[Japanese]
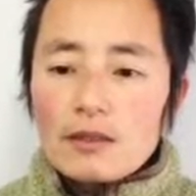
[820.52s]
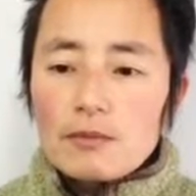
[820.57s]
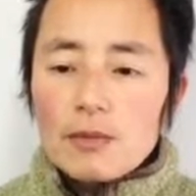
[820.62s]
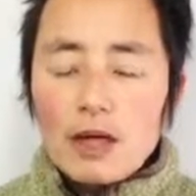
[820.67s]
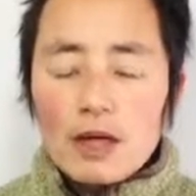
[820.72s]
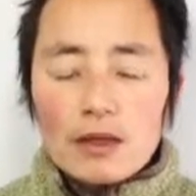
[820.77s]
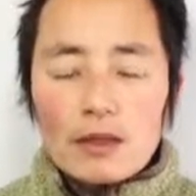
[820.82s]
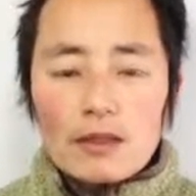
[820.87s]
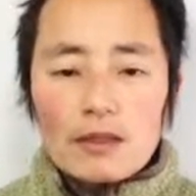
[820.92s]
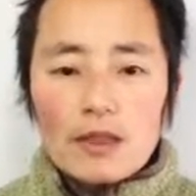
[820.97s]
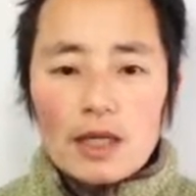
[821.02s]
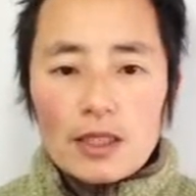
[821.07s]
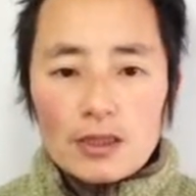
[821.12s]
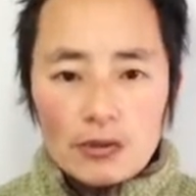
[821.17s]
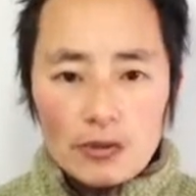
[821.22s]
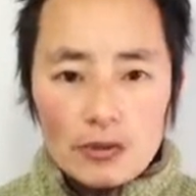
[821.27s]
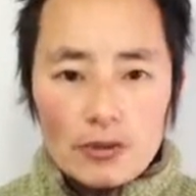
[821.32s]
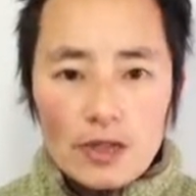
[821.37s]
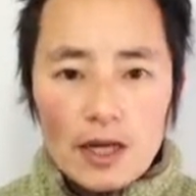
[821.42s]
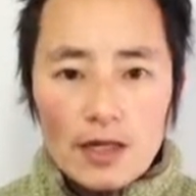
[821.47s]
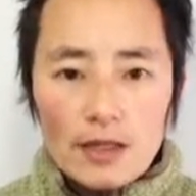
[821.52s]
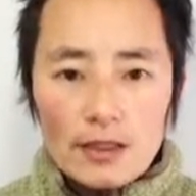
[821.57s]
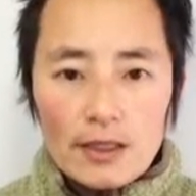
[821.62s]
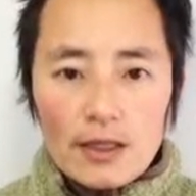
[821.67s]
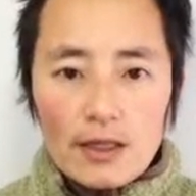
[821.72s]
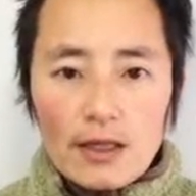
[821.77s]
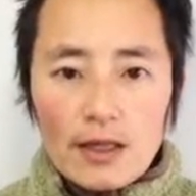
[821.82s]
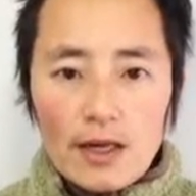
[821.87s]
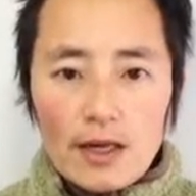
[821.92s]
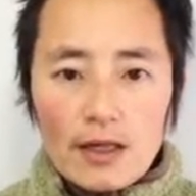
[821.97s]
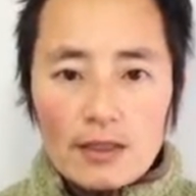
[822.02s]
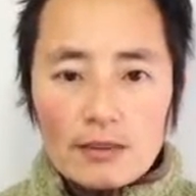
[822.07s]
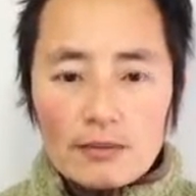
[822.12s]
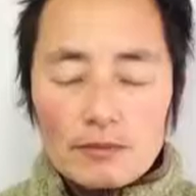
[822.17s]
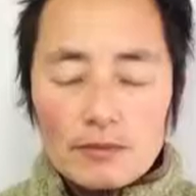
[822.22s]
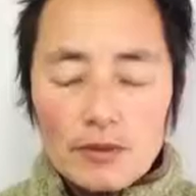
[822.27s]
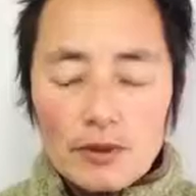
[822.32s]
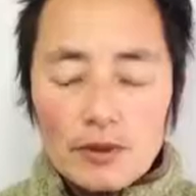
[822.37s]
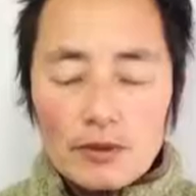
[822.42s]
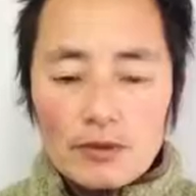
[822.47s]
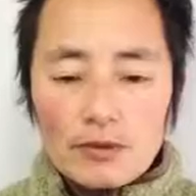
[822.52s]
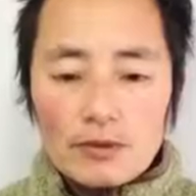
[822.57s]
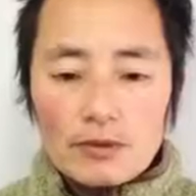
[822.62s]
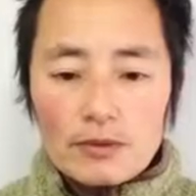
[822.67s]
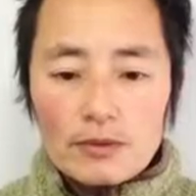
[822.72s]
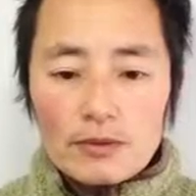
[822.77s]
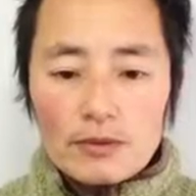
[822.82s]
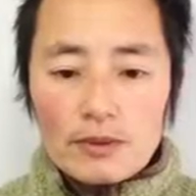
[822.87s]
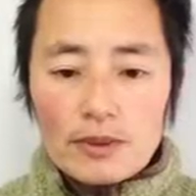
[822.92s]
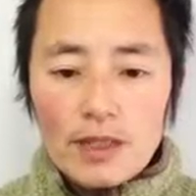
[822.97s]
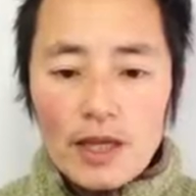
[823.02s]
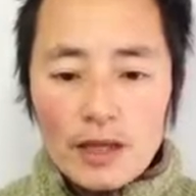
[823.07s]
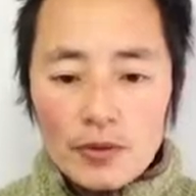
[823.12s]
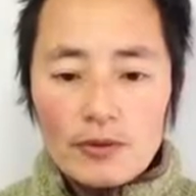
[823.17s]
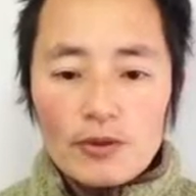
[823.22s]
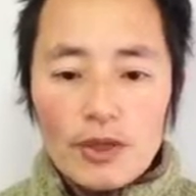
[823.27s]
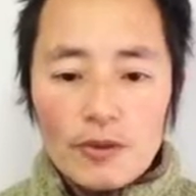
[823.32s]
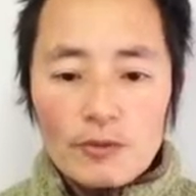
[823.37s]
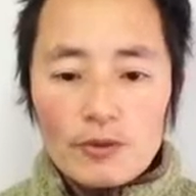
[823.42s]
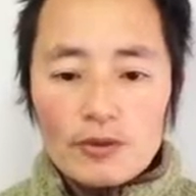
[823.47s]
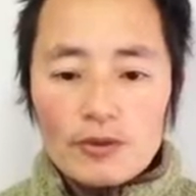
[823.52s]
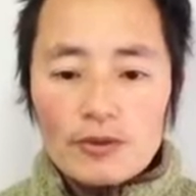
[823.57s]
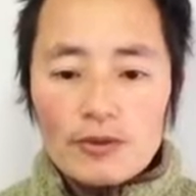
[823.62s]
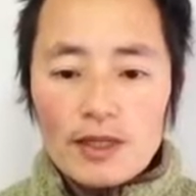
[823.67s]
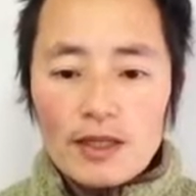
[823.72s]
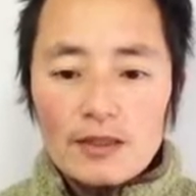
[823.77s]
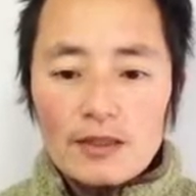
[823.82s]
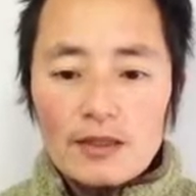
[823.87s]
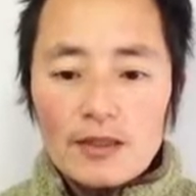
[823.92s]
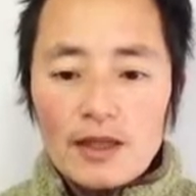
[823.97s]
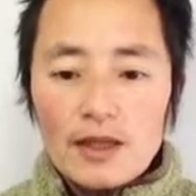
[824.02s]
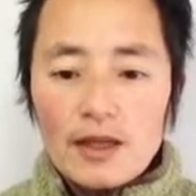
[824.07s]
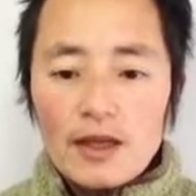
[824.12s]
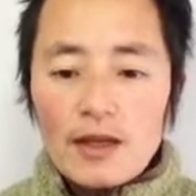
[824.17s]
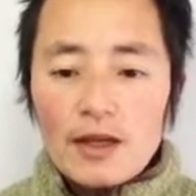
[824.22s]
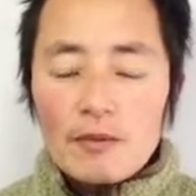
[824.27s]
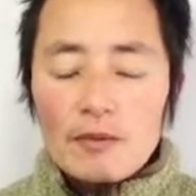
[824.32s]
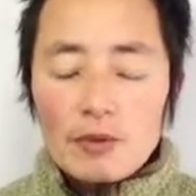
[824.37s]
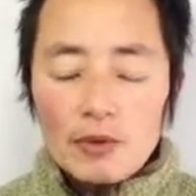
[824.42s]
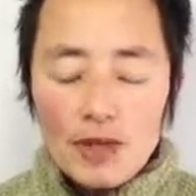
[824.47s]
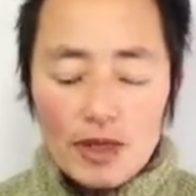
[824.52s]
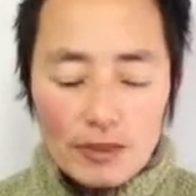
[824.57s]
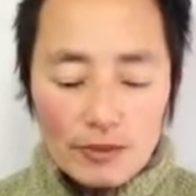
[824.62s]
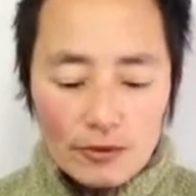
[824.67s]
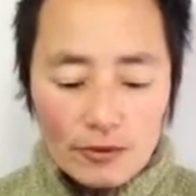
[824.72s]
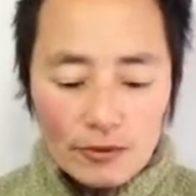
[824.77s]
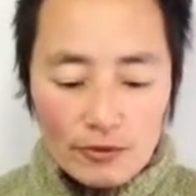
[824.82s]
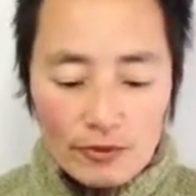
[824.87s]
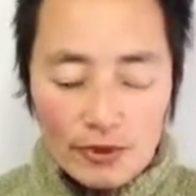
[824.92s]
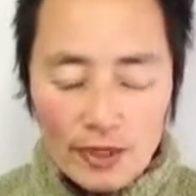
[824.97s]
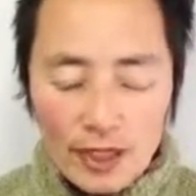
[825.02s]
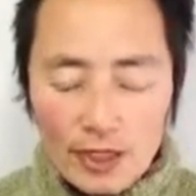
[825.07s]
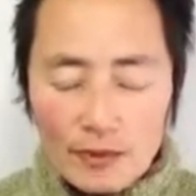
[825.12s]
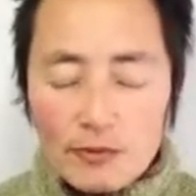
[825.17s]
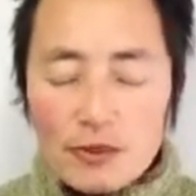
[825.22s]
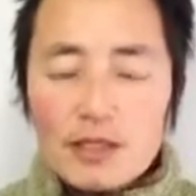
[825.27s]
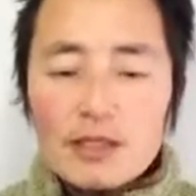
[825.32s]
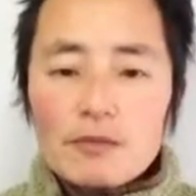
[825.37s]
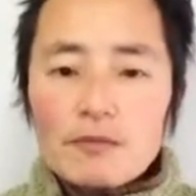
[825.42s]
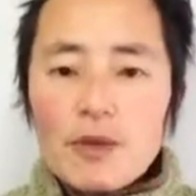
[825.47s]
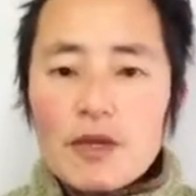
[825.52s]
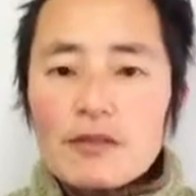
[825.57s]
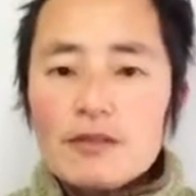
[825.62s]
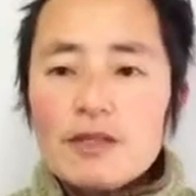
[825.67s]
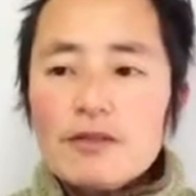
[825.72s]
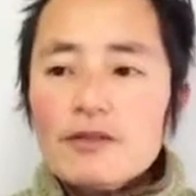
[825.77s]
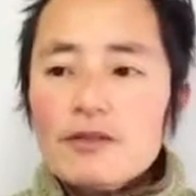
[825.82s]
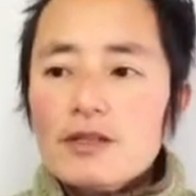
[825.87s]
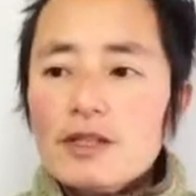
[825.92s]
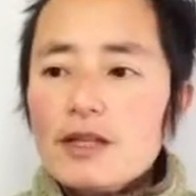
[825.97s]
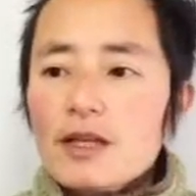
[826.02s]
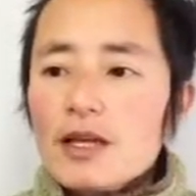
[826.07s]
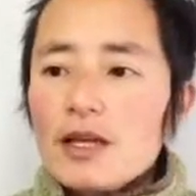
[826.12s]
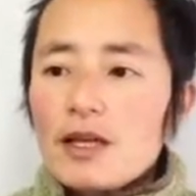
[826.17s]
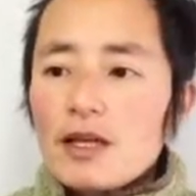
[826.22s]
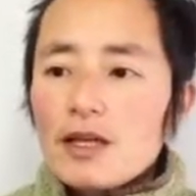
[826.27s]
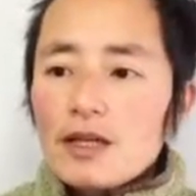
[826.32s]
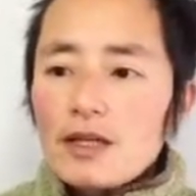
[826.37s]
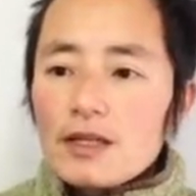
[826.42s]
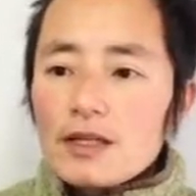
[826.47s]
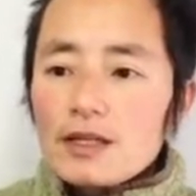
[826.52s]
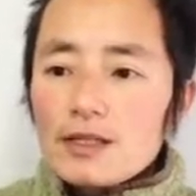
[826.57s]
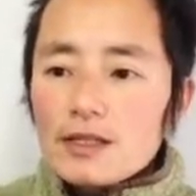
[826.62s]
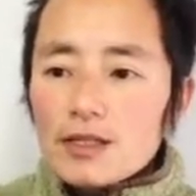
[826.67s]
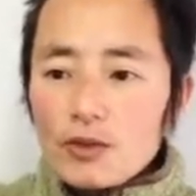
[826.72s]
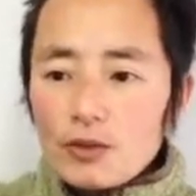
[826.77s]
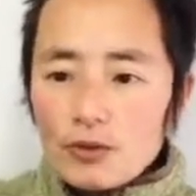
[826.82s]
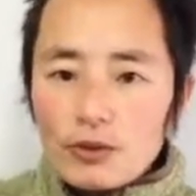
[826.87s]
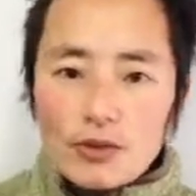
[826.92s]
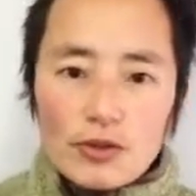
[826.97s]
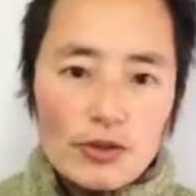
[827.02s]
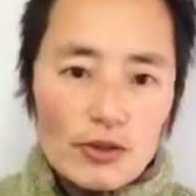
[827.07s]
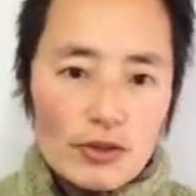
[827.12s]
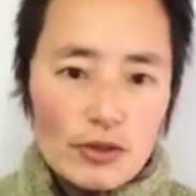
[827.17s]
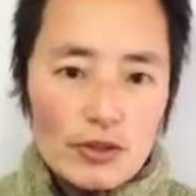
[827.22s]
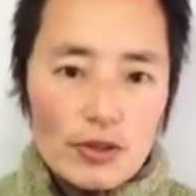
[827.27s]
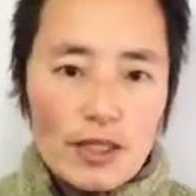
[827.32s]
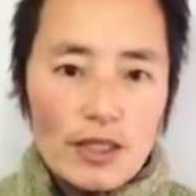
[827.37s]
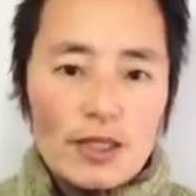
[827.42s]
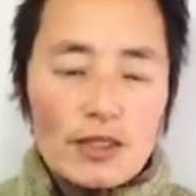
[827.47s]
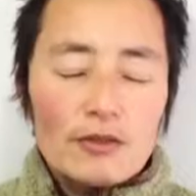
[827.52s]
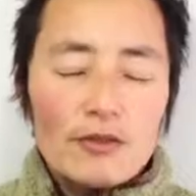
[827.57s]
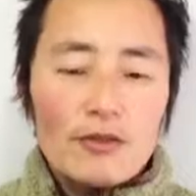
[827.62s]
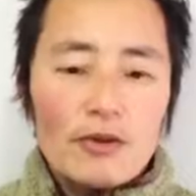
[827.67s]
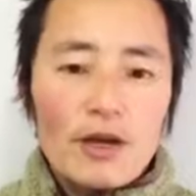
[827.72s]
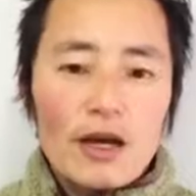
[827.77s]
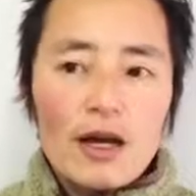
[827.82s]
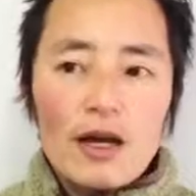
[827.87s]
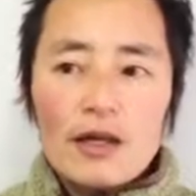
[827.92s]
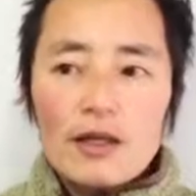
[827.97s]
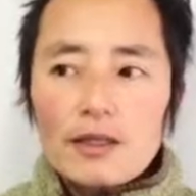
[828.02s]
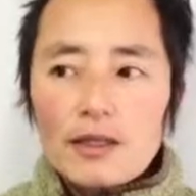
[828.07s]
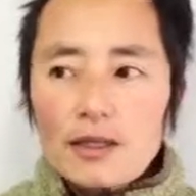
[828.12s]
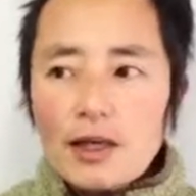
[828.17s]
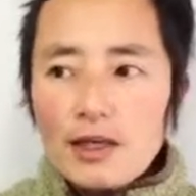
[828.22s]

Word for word: まあ、家族関係がもう堅固なものになって、もう家族のことは何も心配せずに仕事に集中できるとか、